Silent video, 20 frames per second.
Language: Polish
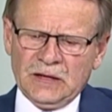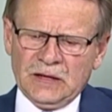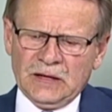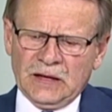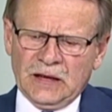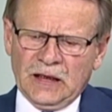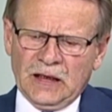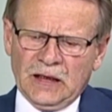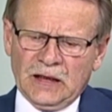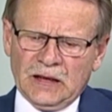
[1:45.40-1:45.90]

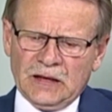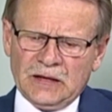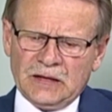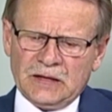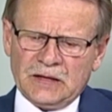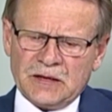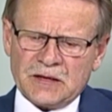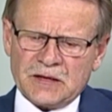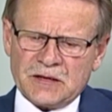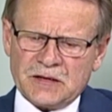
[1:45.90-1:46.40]
ale
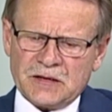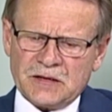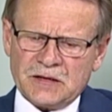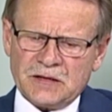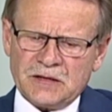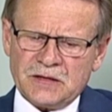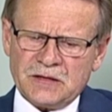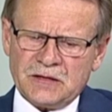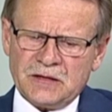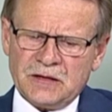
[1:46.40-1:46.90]
też
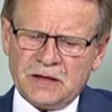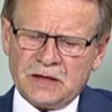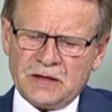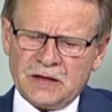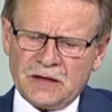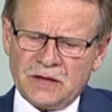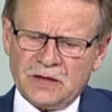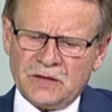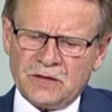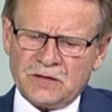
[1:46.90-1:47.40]
y,
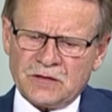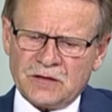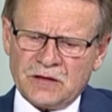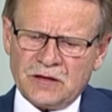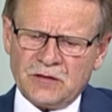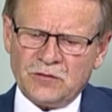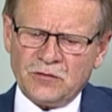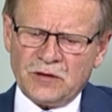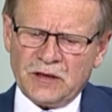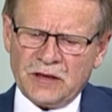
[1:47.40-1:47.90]
dlatego,
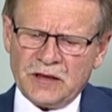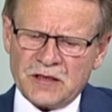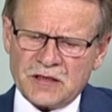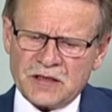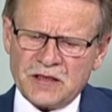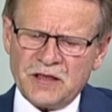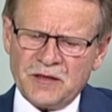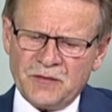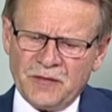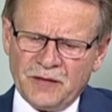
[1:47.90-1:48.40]
że tutaj
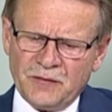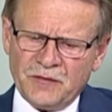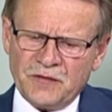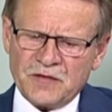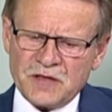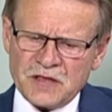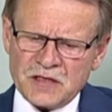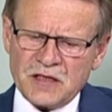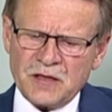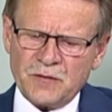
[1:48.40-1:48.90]
jeszcze nie mamy
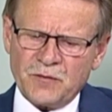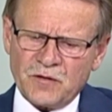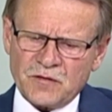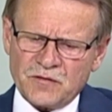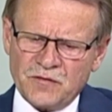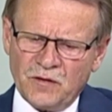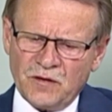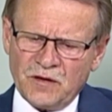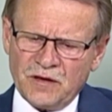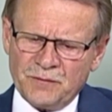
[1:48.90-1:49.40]
wszystkich
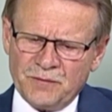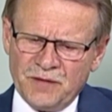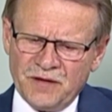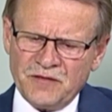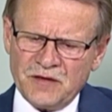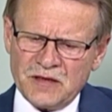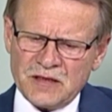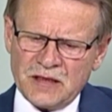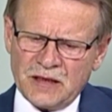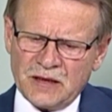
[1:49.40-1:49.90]
pozwoleń.
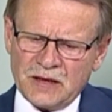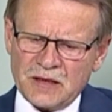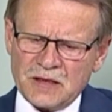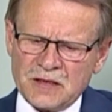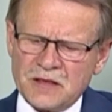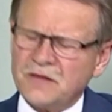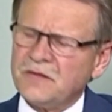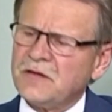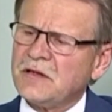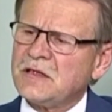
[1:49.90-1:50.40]
Pewien
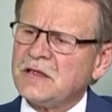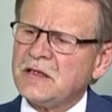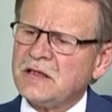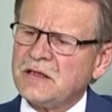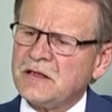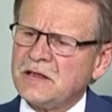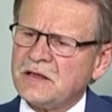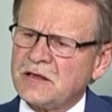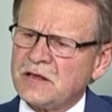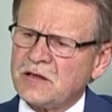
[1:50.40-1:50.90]
zakres
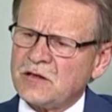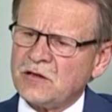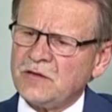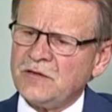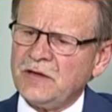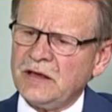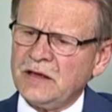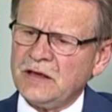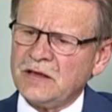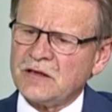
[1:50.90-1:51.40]
inwestycji,
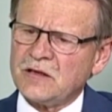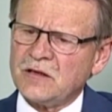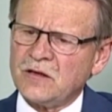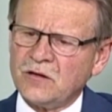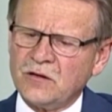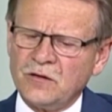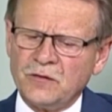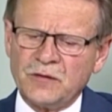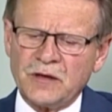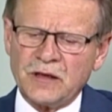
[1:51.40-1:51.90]
skrzyżowanie z
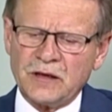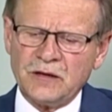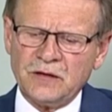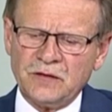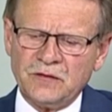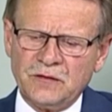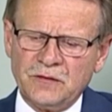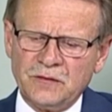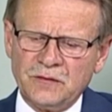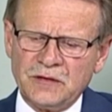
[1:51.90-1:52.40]
drogą
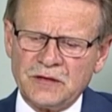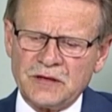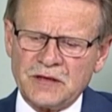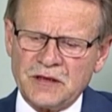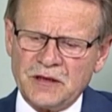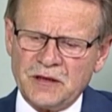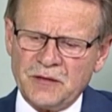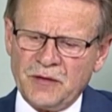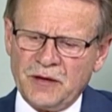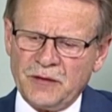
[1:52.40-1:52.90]
krajową,
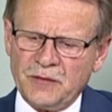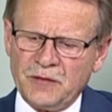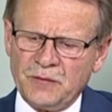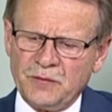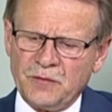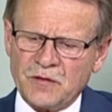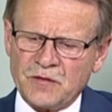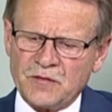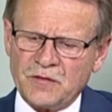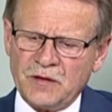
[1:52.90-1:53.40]
jeszcze nie mamy
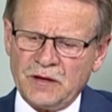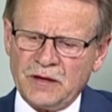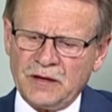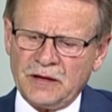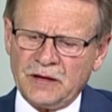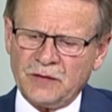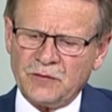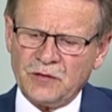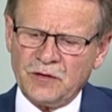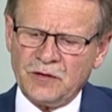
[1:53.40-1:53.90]

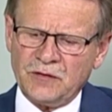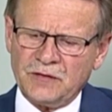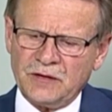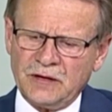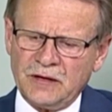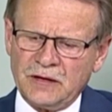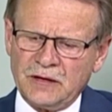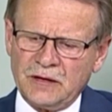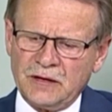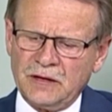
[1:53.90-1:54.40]
pozwolenia na budowę
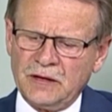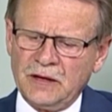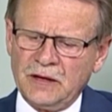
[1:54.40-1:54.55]
na ten,